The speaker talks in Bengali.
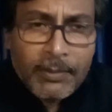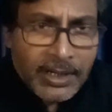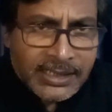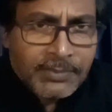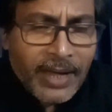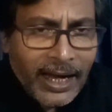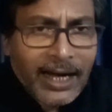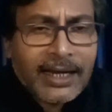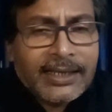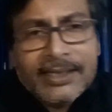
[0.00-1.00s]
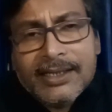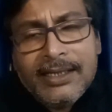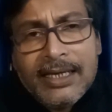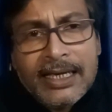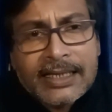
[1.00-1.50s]
এবার যে ব্যাখ্যাটা দিই
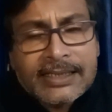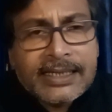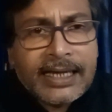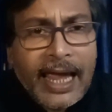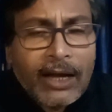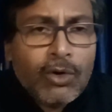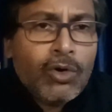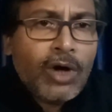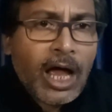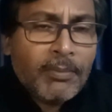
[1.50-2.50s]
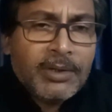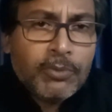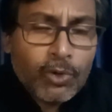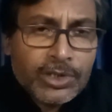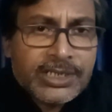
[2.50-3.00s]
যে কেন আমি
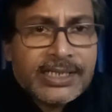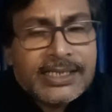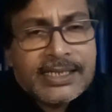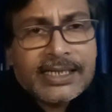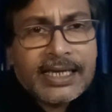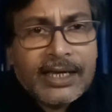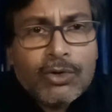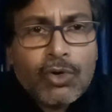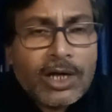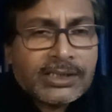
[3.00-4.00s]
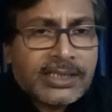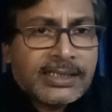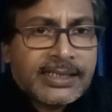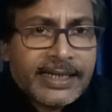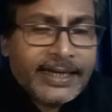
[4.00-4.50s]
বলছি যে এইগুলো আস্তে
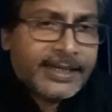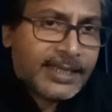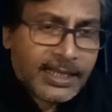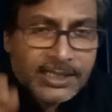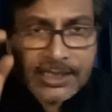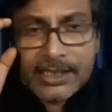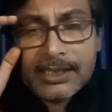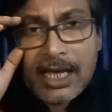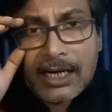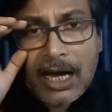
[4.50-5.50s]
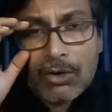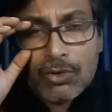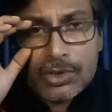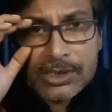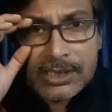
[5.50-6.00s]
আস্তে কেটে যাচ্ছে তার কারণ
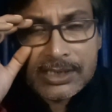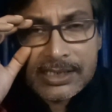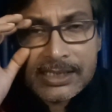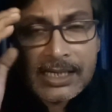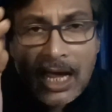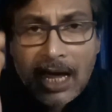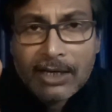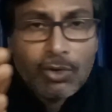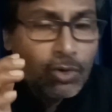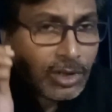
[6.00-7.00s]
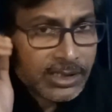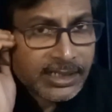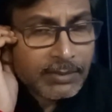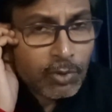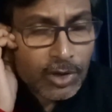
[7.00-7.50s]
হচ্ছে যে হাইকোর্ট
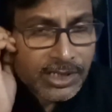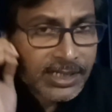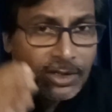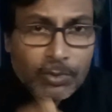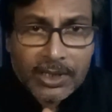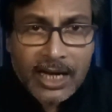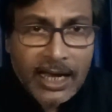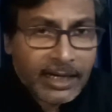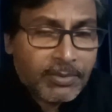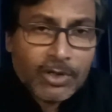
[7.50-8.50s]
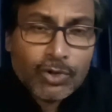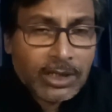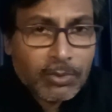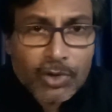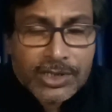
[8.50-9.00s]
যেটা বলেছে তোমাদের আগের
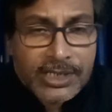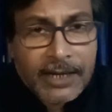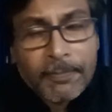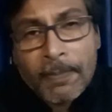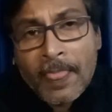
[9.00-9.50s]
ভিডিওতে বলেছিলাম